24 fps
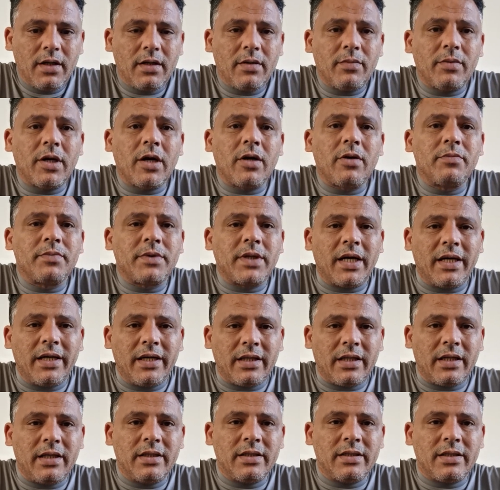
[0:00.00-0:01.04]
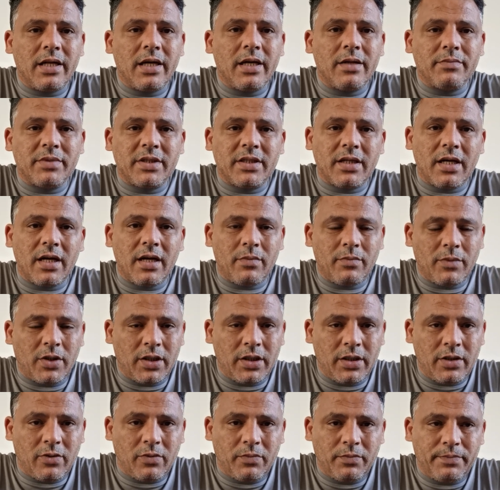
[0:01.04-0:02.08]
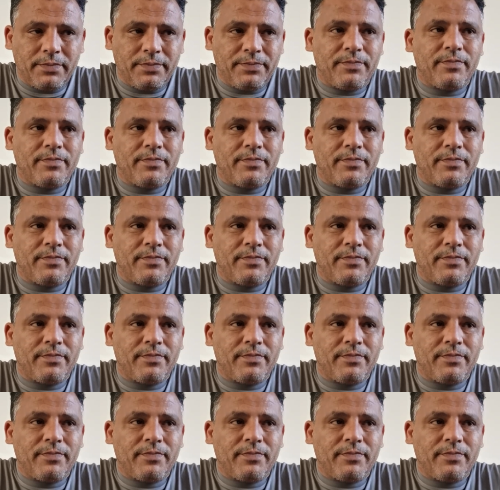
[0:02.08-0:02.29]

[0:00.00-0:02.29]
نبدأكم تحية الإسلام السلام عليكم